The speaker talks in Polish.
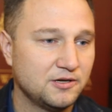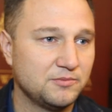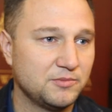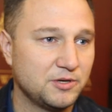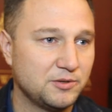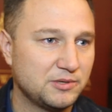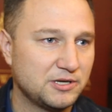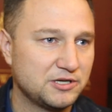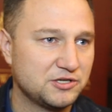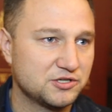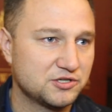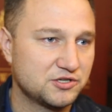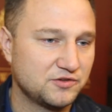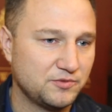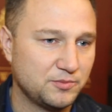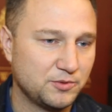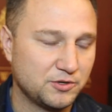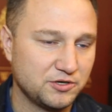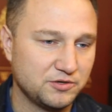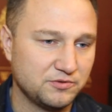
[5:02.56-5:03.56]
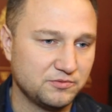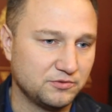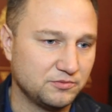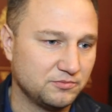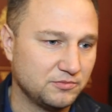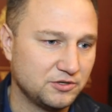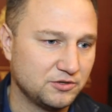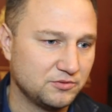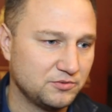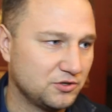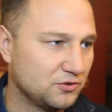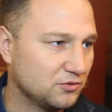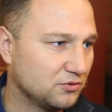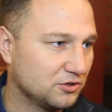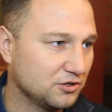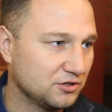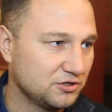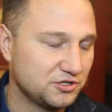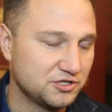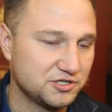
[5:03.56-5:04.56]
Miejmy nadzieję, że wybory będą
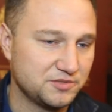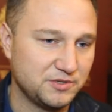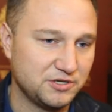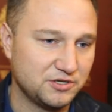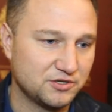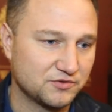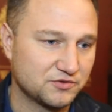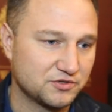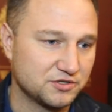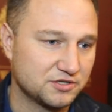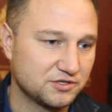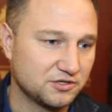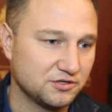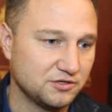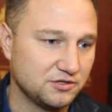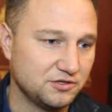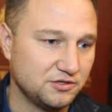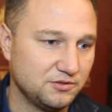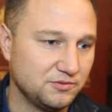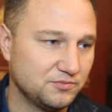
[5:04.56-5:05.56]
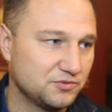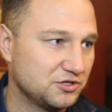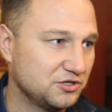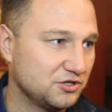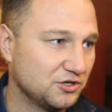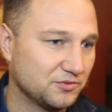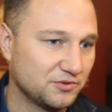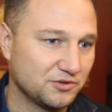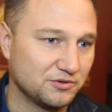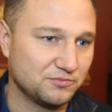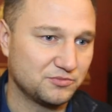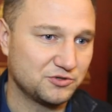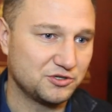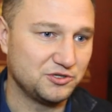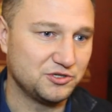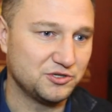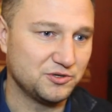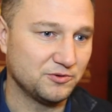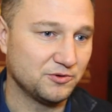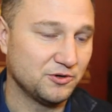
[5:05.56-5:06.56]
niedługo i się zmieni to wszystko i przyjdzie,
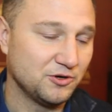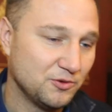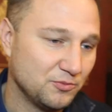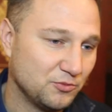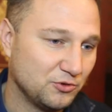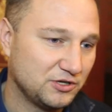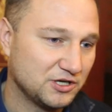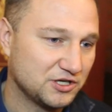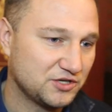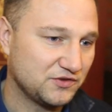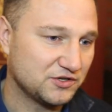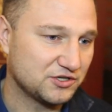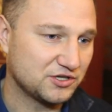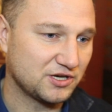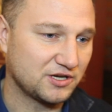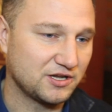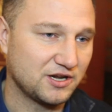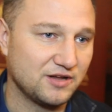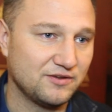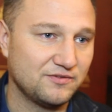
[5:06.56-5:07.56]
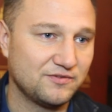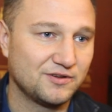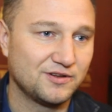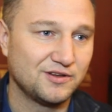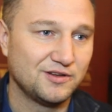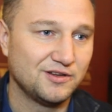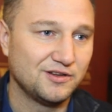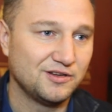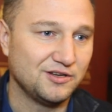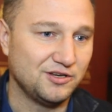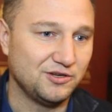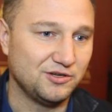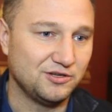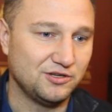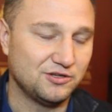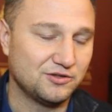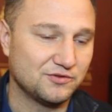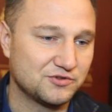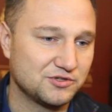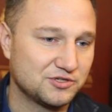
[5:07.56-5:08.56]
przyjdzie młoda, świeża krew i,
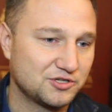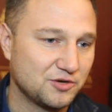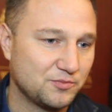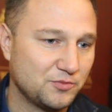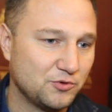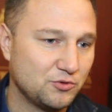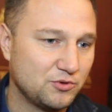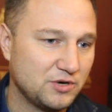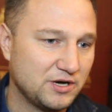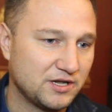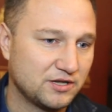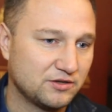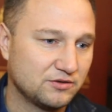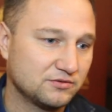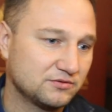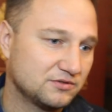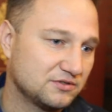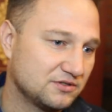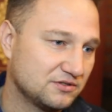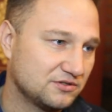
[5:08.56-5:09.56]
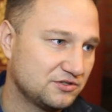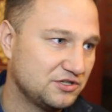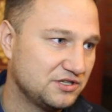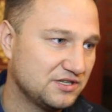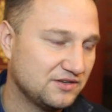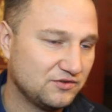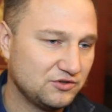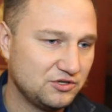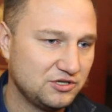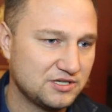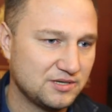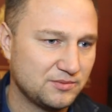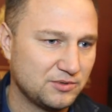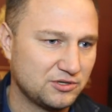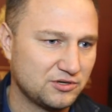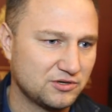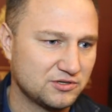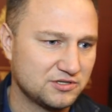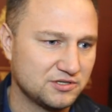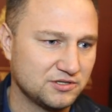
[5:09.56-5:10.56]
i, to wszystko poukłada. No, ci zawodnicy
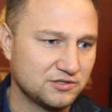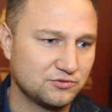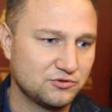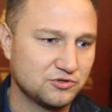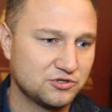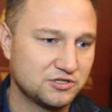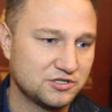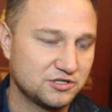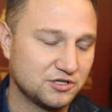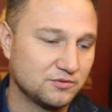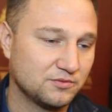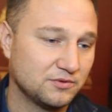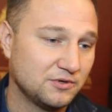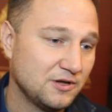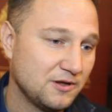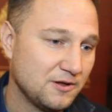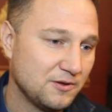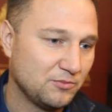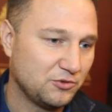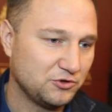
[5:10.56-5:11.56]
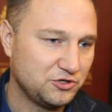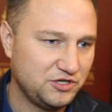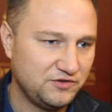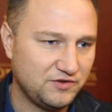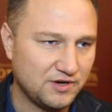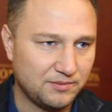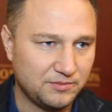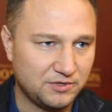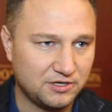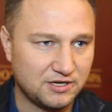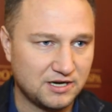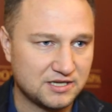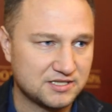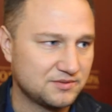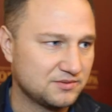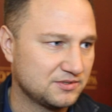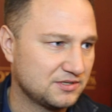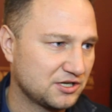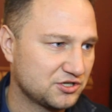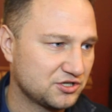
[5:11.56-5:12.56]
amatorcy, którzy są, podziwiam ich
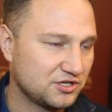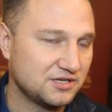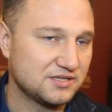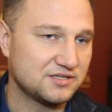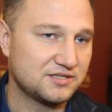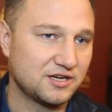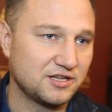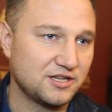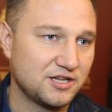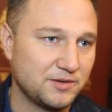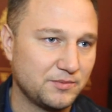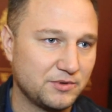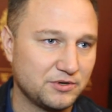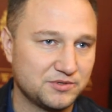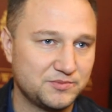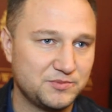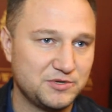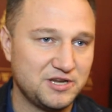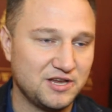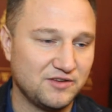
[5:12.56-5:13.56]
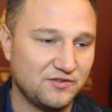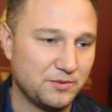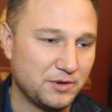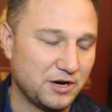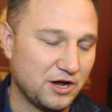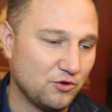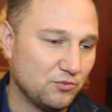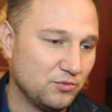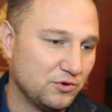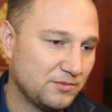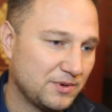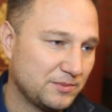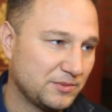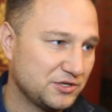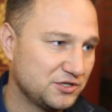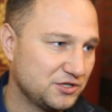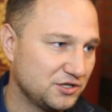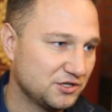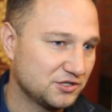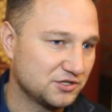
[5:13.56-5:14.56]
razem naszym czele z trenerem Zbigniewem Rał, bo mam
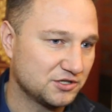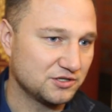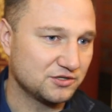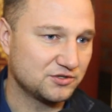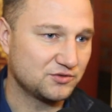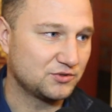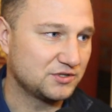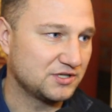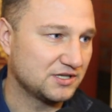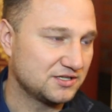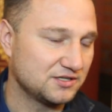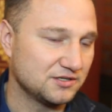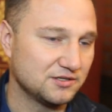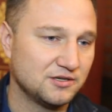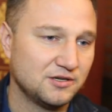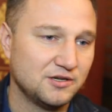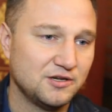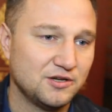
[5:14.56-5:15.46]
nadzieję, że sukcesy